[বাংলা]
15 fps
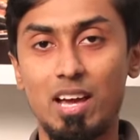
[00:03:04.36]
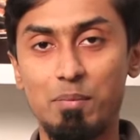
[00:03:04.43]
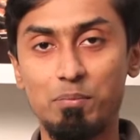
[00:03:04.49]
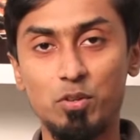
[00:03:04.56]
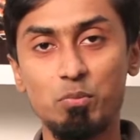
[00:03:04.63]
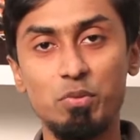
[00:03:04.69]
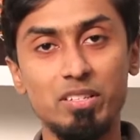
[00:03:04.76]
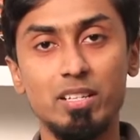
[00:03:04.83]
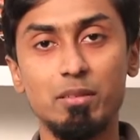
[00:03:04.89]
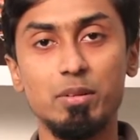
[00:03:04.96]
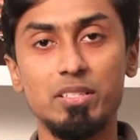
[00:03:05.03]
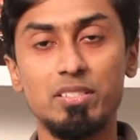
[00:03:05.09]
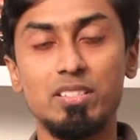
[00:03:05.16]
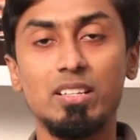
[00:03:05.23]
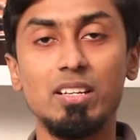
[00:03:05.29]
হ্যাভ টু বিট দ্য
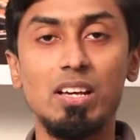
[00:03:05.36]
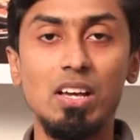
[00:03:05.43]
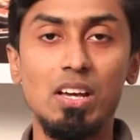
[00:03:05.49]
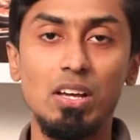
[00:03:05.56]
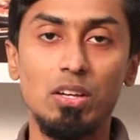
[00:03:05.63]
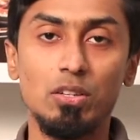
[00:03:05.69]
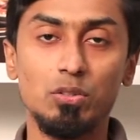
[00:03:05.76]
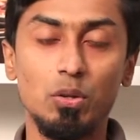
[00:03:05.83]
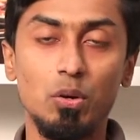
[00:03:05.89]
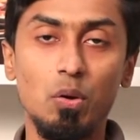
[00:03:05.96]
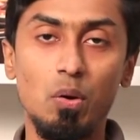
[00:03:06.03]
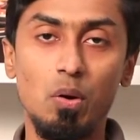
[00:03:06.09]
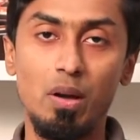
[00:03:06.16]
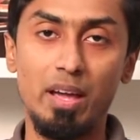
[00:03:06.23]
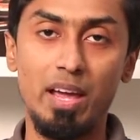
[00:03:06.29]
বেস্ট সো
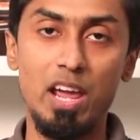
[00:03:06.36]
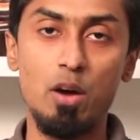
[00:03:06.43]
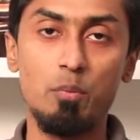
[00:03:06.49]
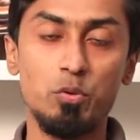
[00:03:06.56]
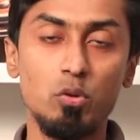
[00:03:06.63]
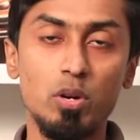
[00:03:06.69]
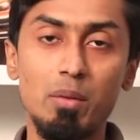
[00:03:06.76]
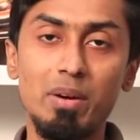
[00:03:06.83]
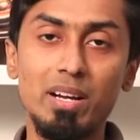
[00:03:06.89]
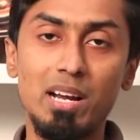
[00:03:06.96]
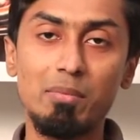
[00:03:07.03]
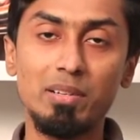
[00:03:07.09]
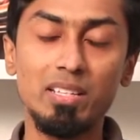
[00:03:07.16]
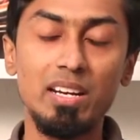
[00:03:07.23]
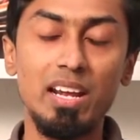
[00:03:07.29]
এই টুর্নামেন্ট
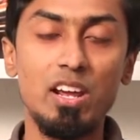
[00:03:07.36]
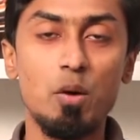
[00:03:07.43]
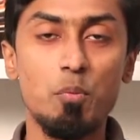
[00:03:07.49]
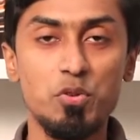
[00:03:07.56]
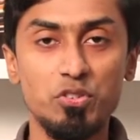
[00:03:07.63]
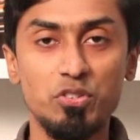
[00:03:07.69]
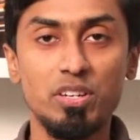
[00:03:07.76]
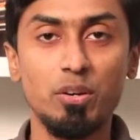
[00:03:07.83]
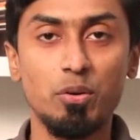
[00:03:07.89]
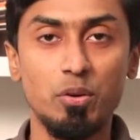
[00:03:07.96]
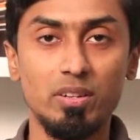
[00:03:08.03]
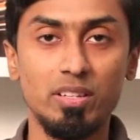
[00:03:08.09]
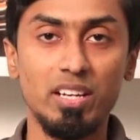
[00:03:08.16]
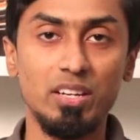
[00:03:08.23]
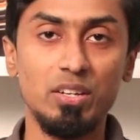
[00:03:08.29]
আমাদের এই অপরচুনিটিটা
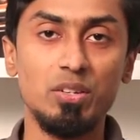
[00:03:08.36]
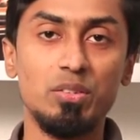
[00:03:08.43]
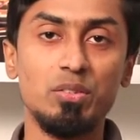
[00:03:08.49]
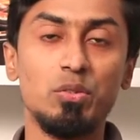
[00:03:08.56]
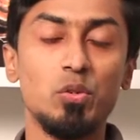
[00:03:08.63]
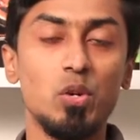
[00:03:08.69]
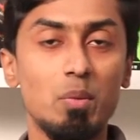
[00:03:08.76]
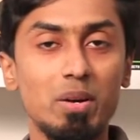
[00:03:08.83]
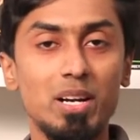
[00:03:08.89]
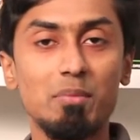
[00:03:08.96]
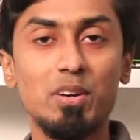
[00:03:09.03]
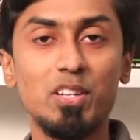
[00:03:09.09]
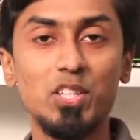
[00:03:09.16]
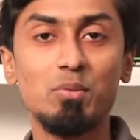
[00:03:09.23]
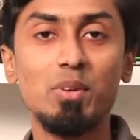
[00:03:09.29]
করে দেয় টুর্নামেন্টের
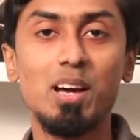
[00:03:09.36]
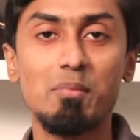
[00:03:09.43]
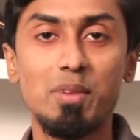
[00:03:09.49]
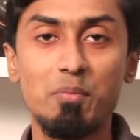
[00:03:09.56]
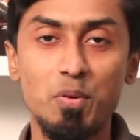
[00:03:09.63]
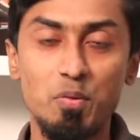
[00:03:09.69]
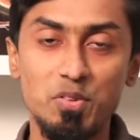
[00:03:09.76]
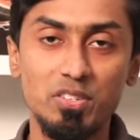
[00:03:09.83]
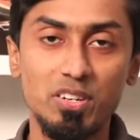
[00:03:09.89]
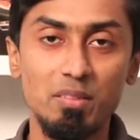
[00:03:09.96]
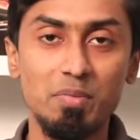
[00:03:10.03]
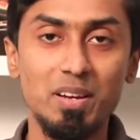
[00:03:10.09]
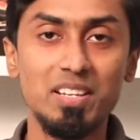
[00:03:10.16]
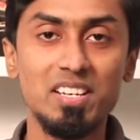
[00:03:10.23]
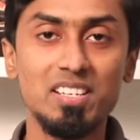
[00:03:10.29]
মাধ্যমে আমরা প্রফেশনাল
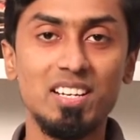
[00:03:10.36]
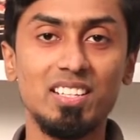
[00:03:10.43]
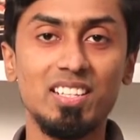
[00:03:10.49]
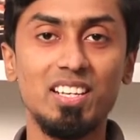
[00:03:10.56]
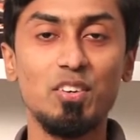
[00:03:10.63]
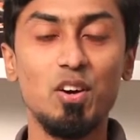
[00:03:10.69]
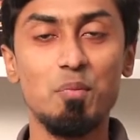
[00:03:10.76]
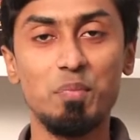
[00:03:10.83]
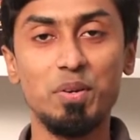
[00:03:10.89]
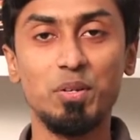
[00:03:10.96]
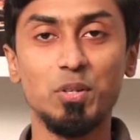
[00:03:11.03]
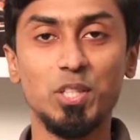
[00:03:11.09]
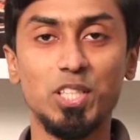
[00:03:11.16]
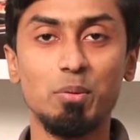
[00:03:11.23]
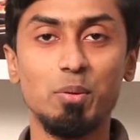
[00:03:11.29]
প্লেয়ারদের সাথে কম্পিট
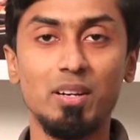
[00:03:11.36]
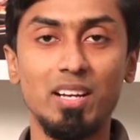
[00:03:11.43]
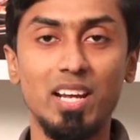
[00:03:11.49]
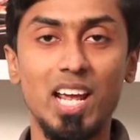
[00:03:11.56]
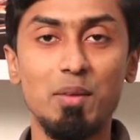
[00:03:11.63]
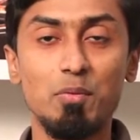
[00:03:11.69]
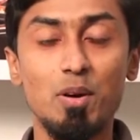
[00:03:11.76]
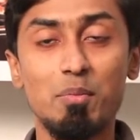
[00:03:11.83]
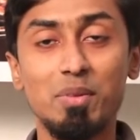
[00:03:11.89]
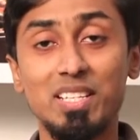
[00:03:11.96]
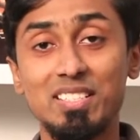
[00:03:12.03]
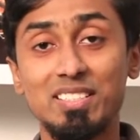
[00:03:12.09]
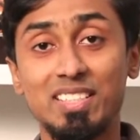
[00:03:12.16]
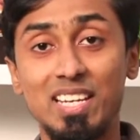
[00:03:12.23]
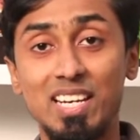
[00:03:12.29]
করতে পারি এবং
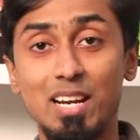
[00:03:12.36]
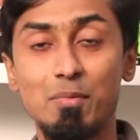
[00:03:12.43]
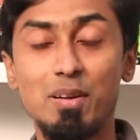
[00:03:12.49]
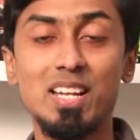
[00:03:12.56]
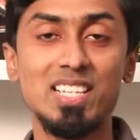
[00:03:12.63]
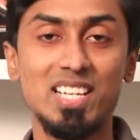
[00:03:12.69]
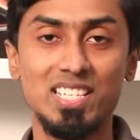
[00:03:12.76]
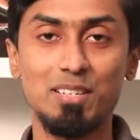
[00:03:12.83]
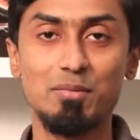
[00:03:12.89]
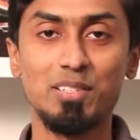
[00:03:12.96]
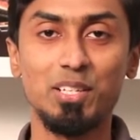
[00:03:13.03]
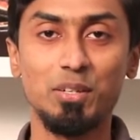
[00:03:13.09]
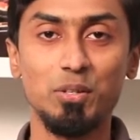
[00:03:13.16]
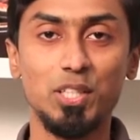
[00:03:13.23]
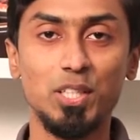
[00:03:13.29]
আমাদের স্কিল লেভেলে যাচাই
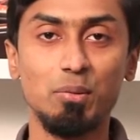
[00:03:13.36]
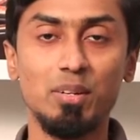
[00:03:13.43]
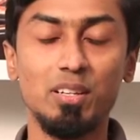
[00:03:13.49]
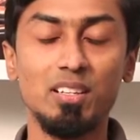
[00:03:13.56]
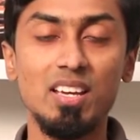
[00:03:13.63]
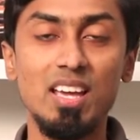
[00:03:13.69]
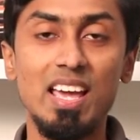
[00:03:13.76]
বাছাই করতে পারি